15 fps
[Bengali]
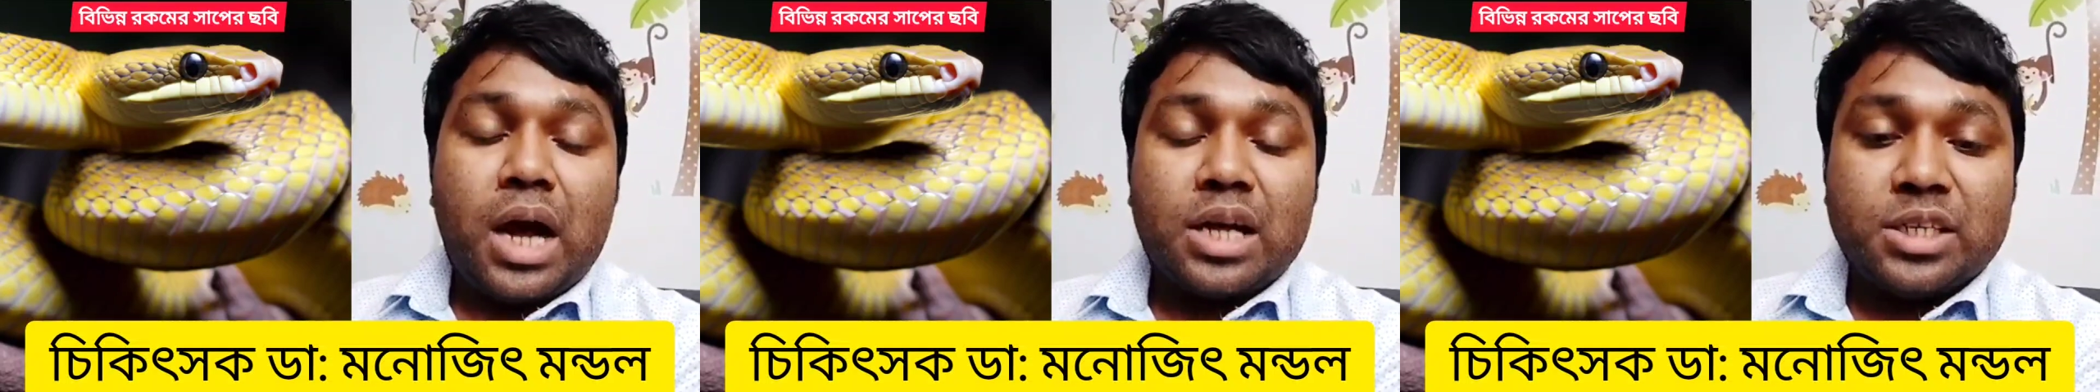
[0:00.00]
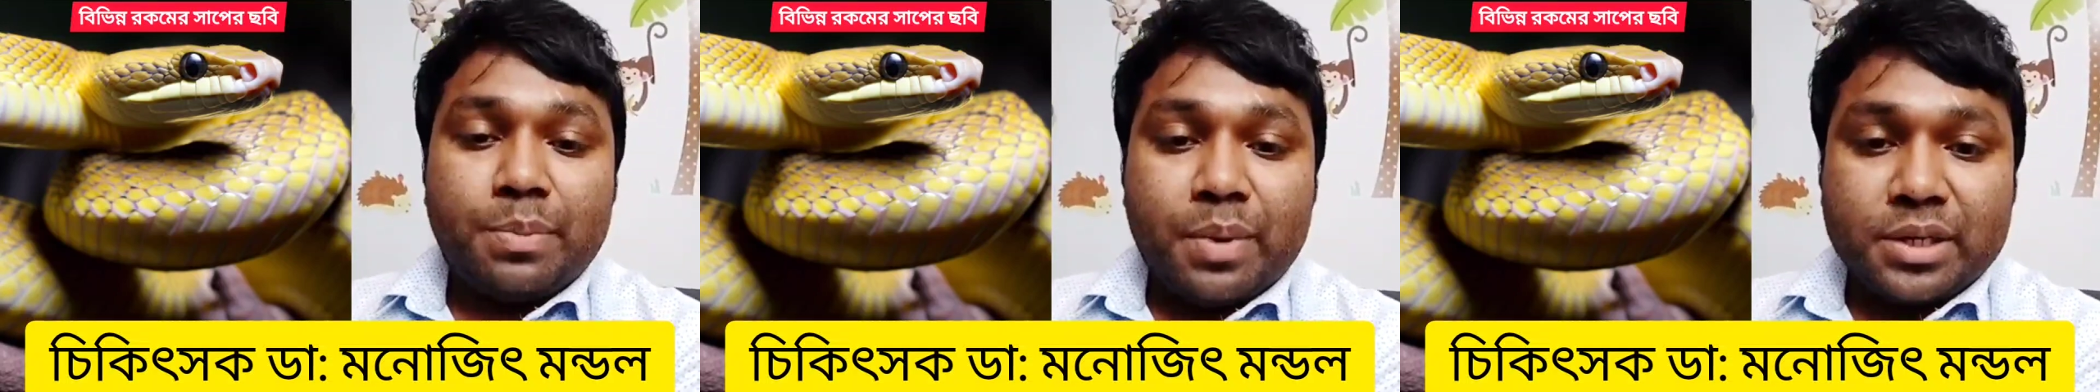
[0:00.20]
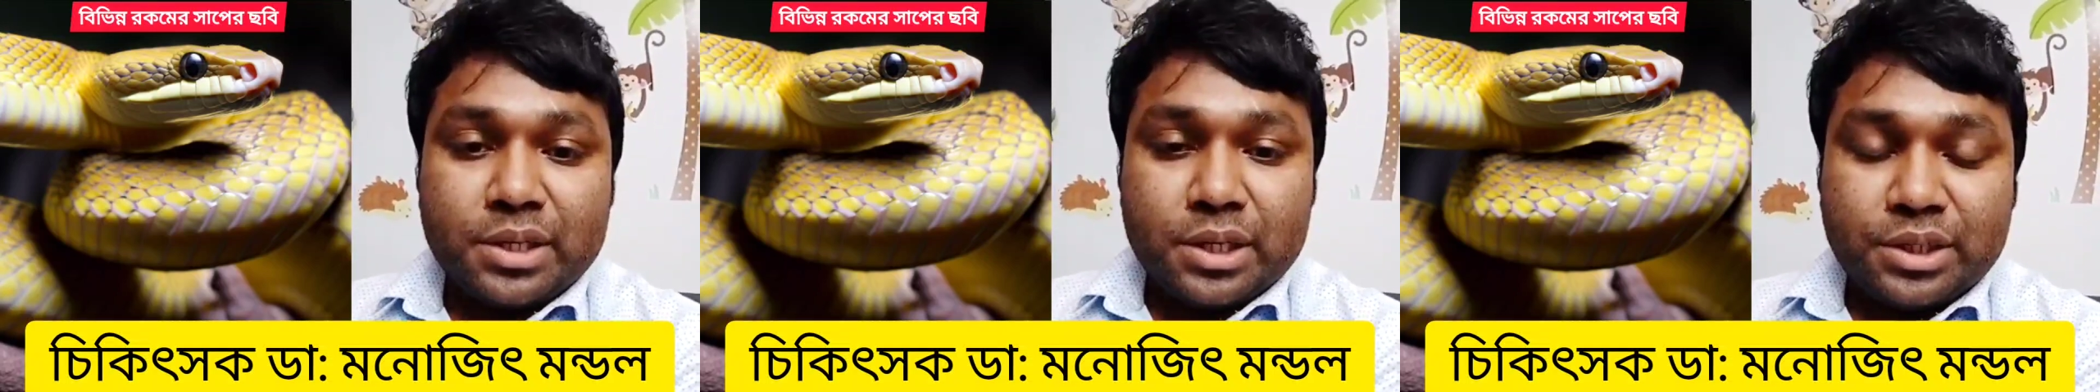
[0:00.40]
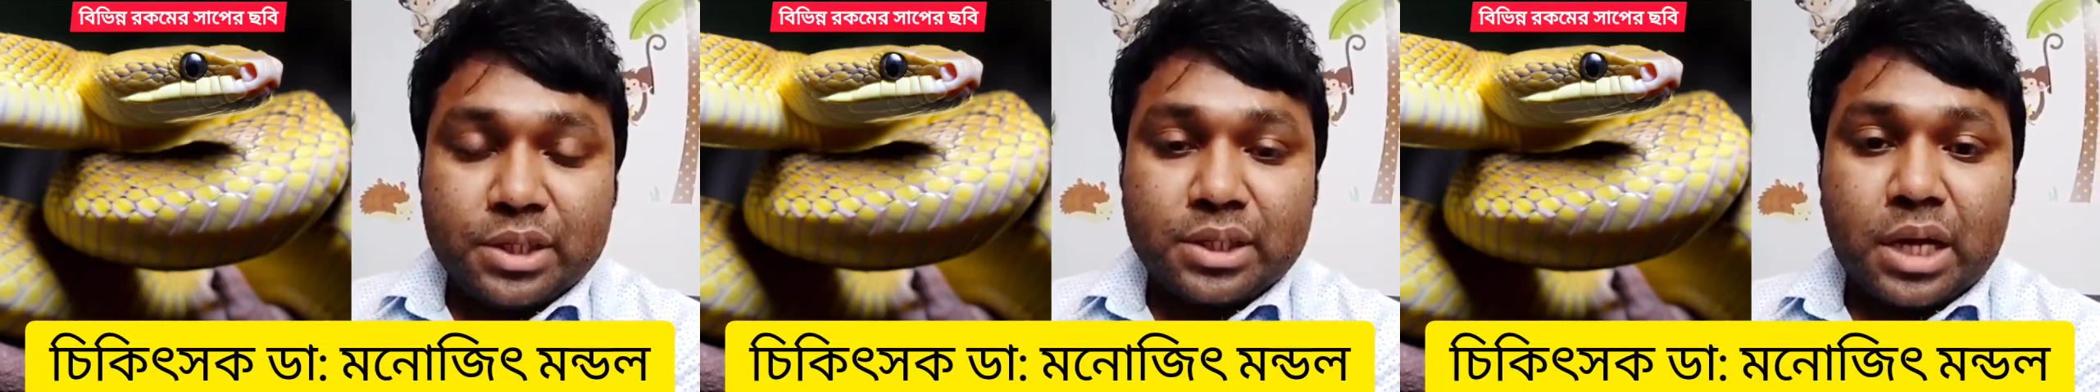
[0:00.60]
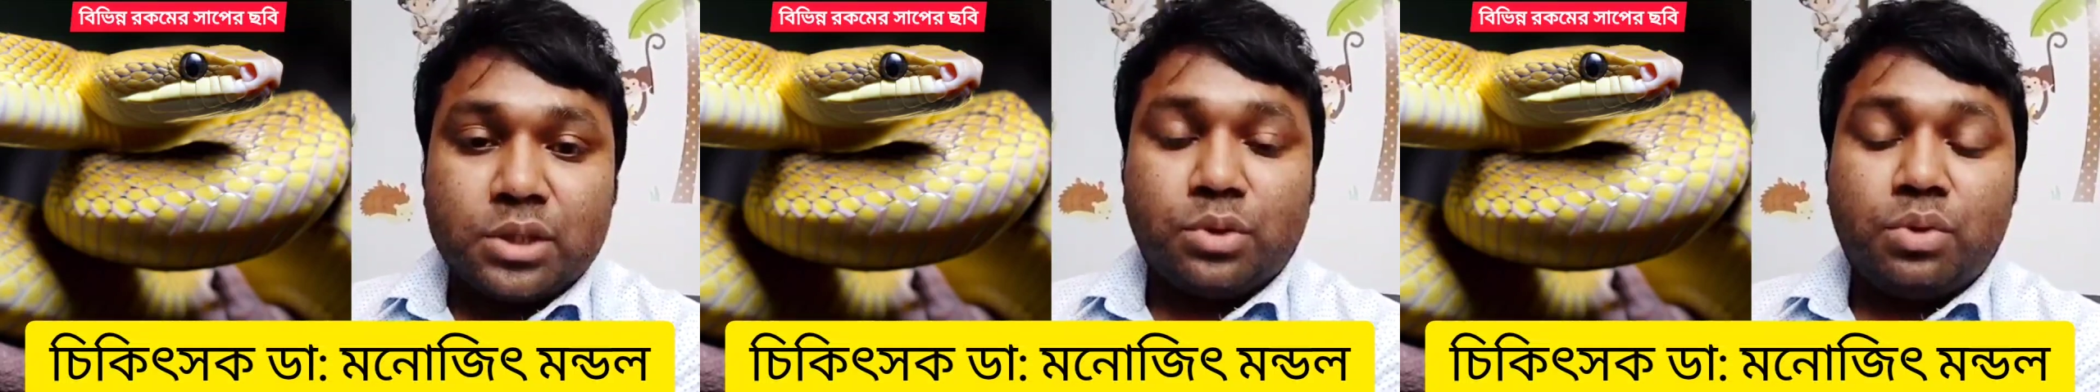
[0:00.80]
আশেপাশে যে
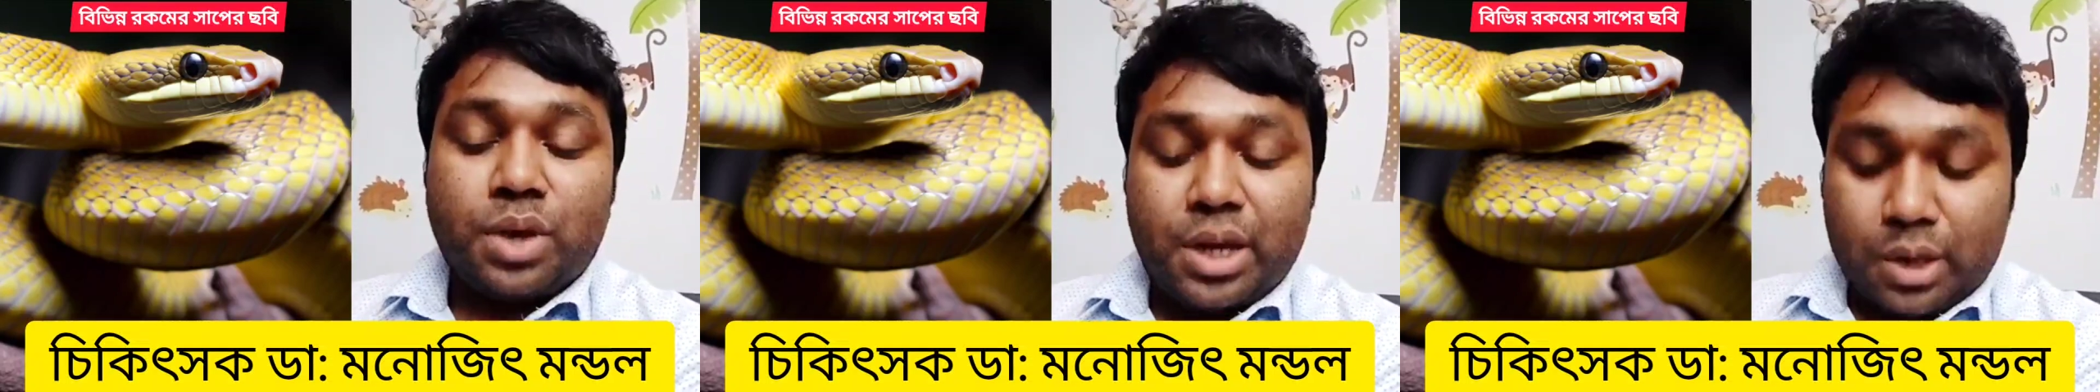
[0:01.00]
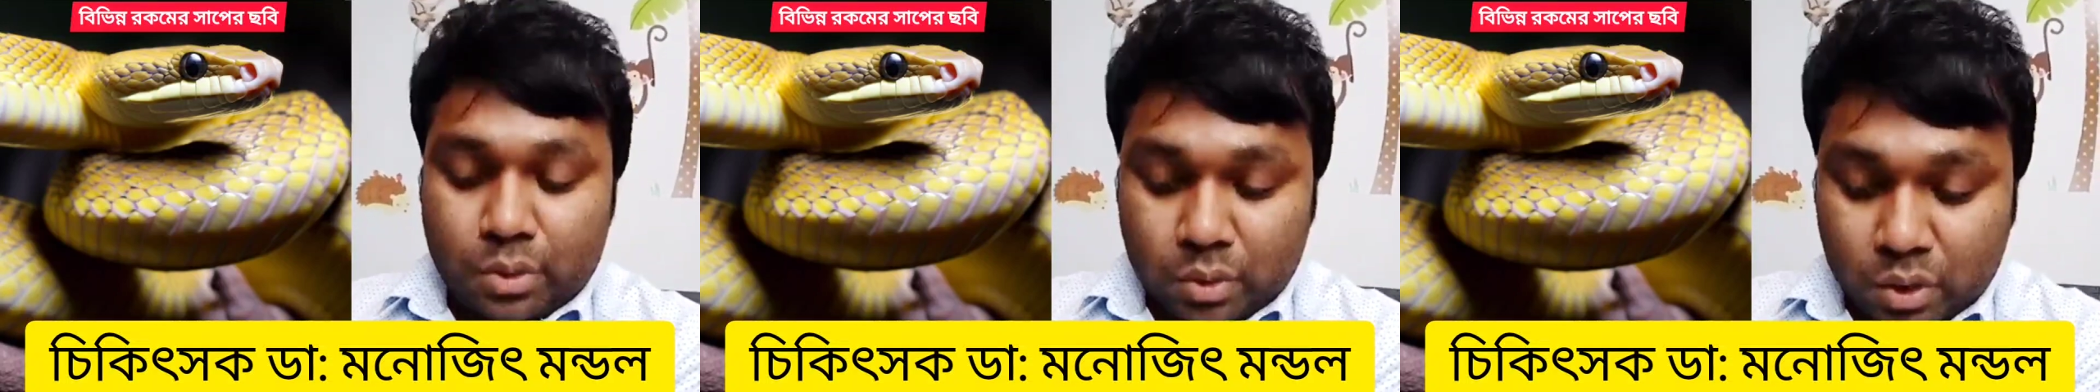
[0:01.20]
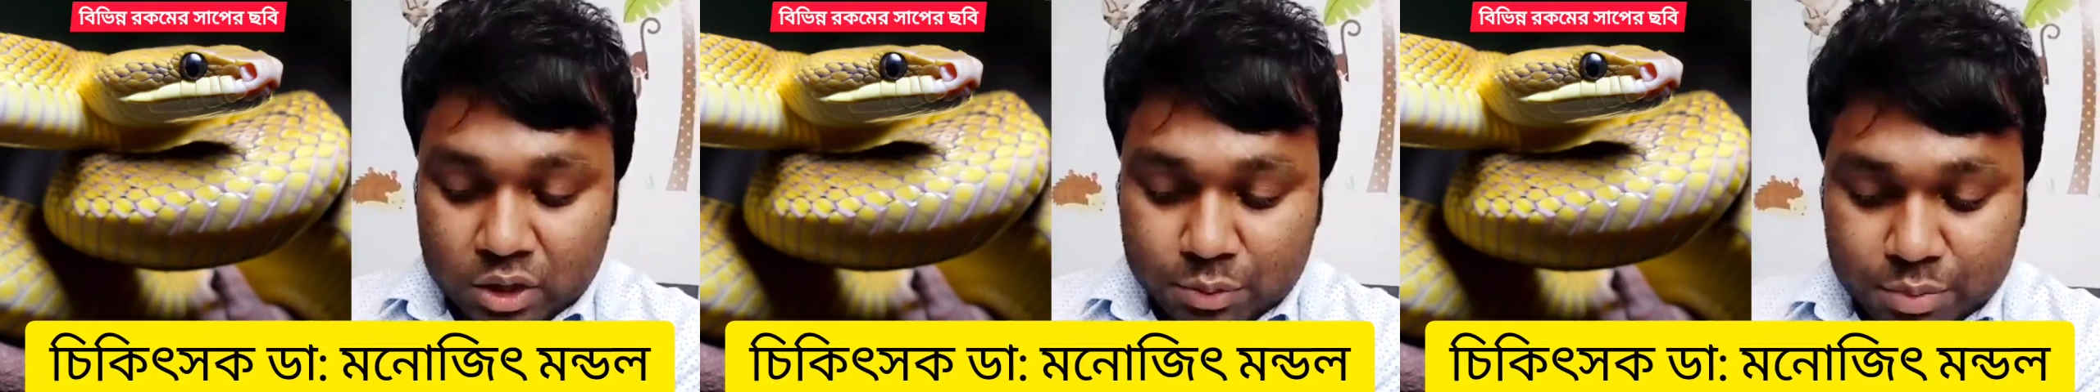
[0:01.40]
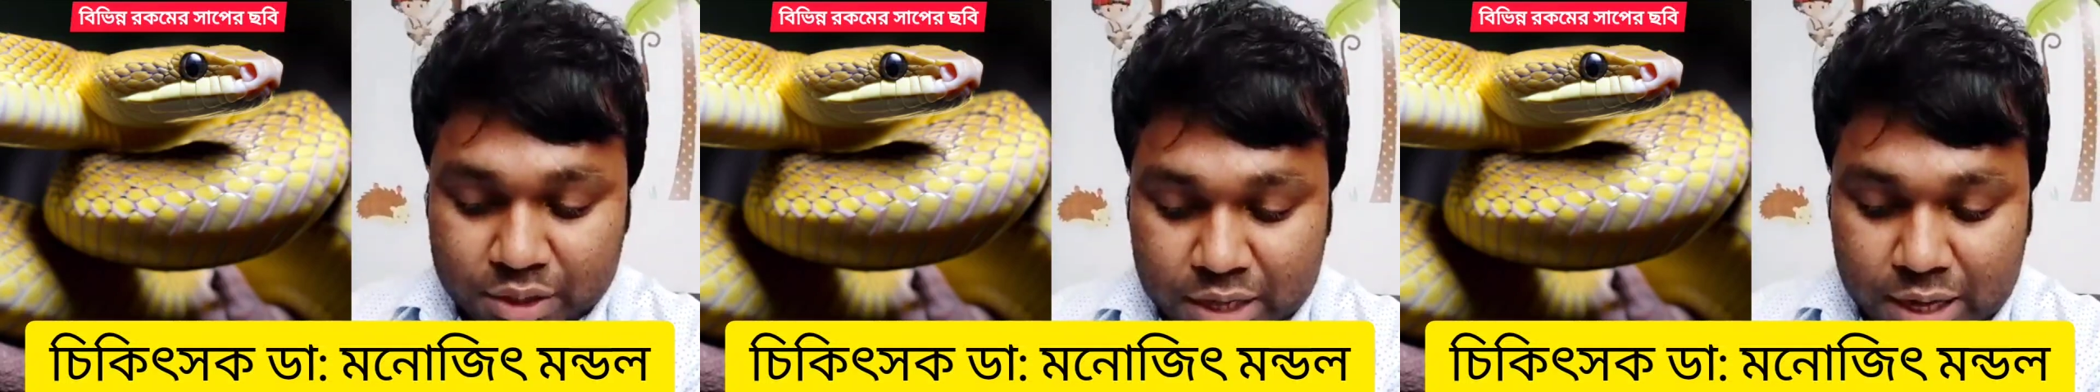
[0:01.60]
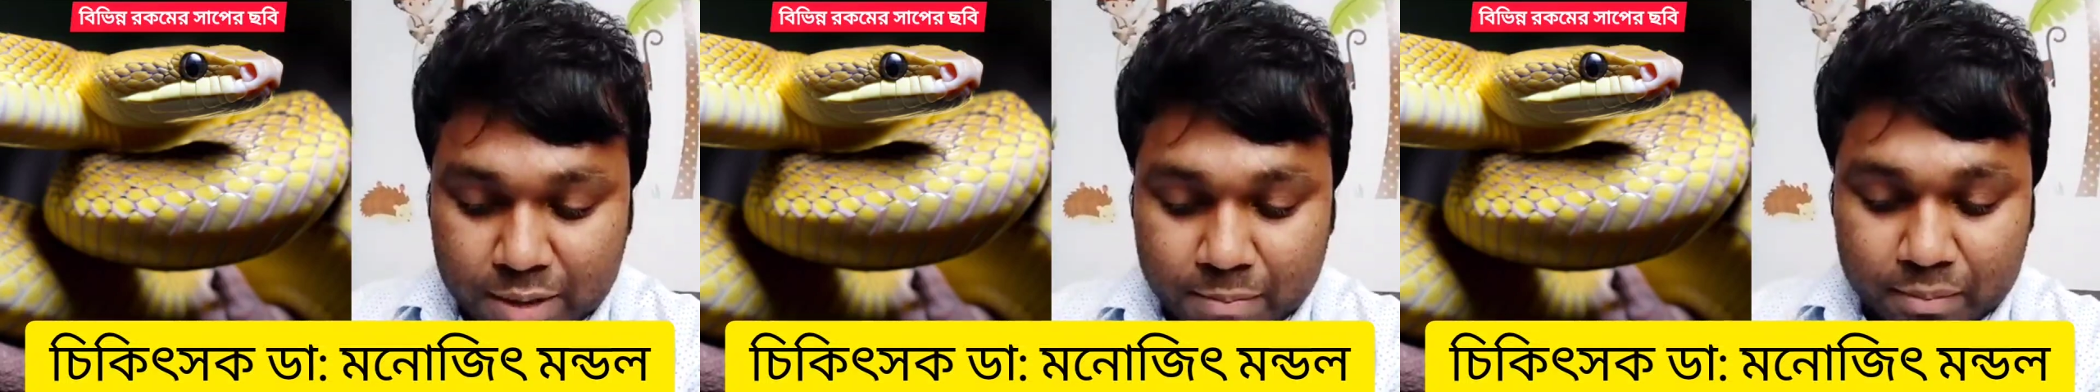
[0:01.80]
স্বাস্থ্যকেন্দ্র
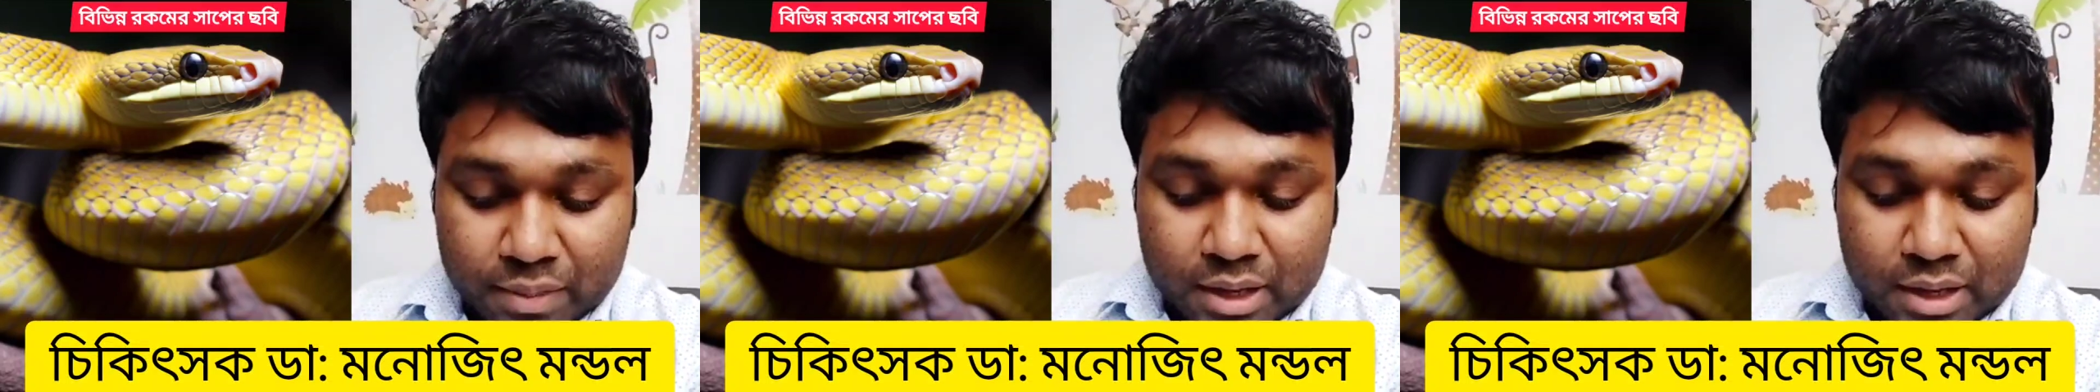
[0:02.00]
হসপিটাল